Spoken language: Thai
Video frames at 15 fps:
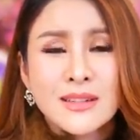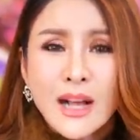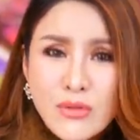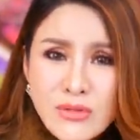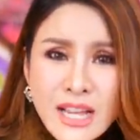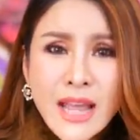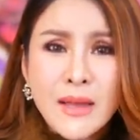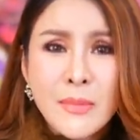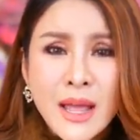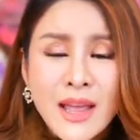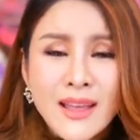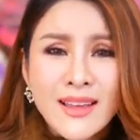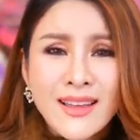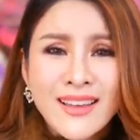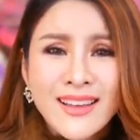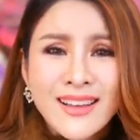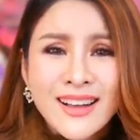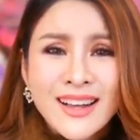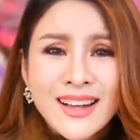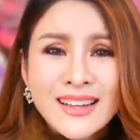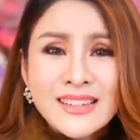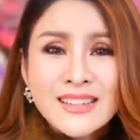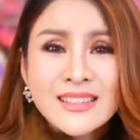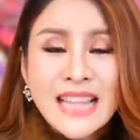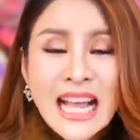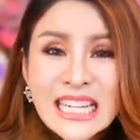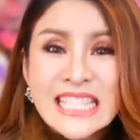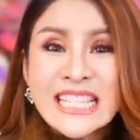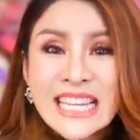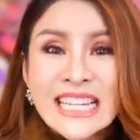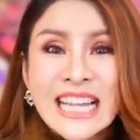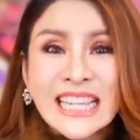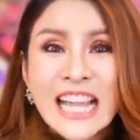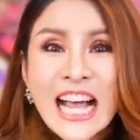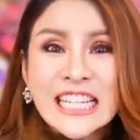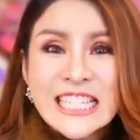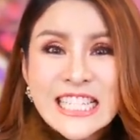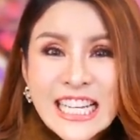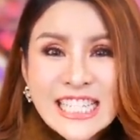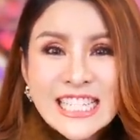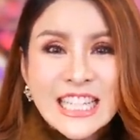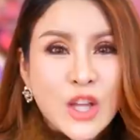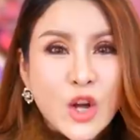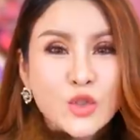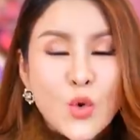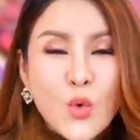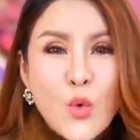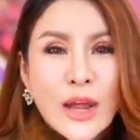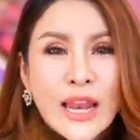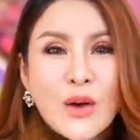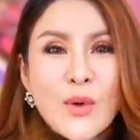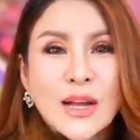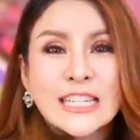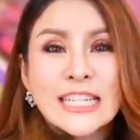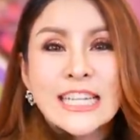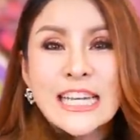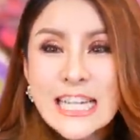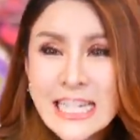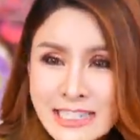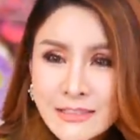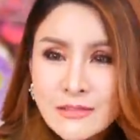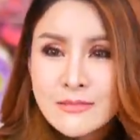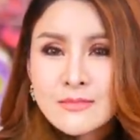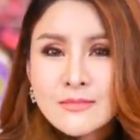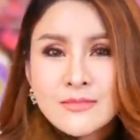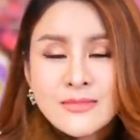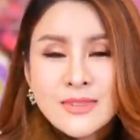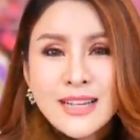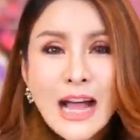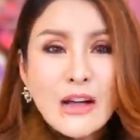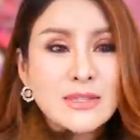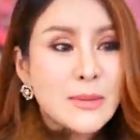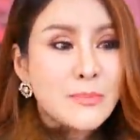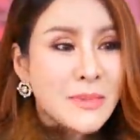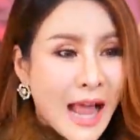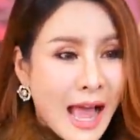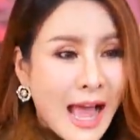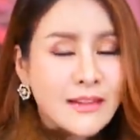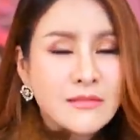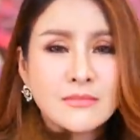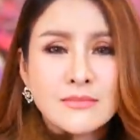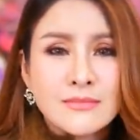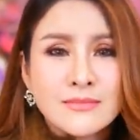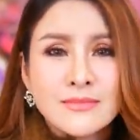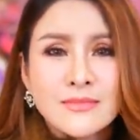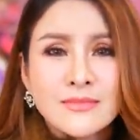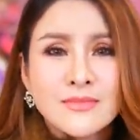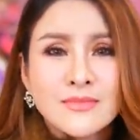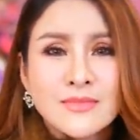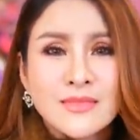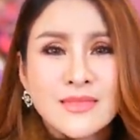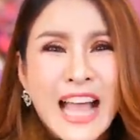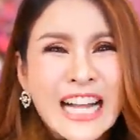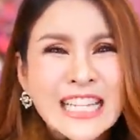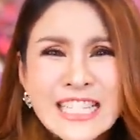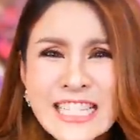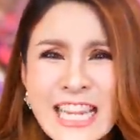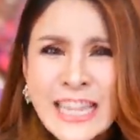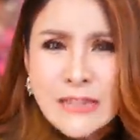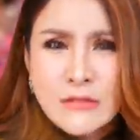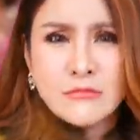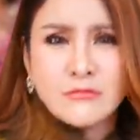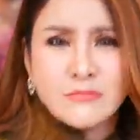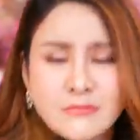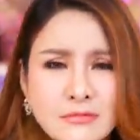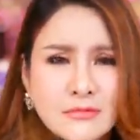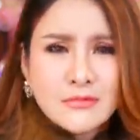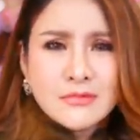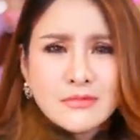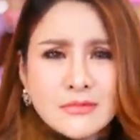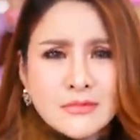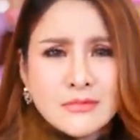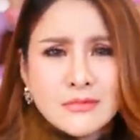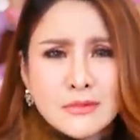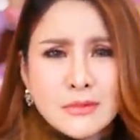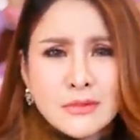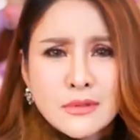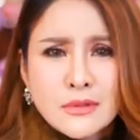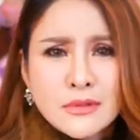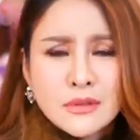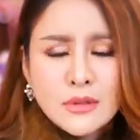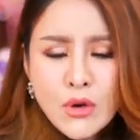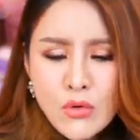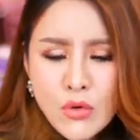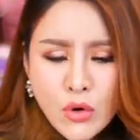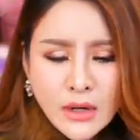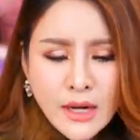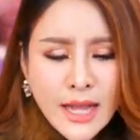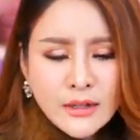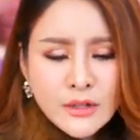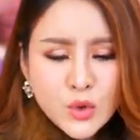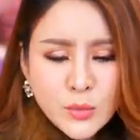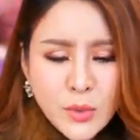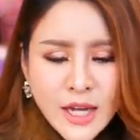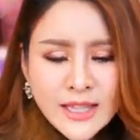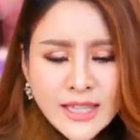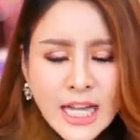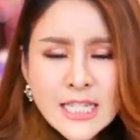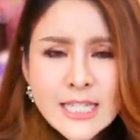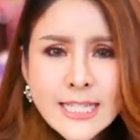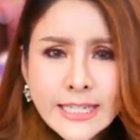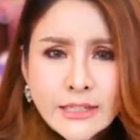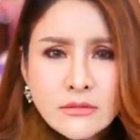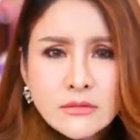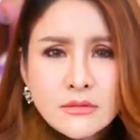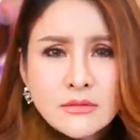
เข้าใจไหมตั้งจิตเนี่ยตั้งจิตจะต้องถูกหวยรางวัลที่หนึ่งเก้าสิบล้านตั้งจิตก็กดแรงดึงดูดบอกให้ตั้งจิต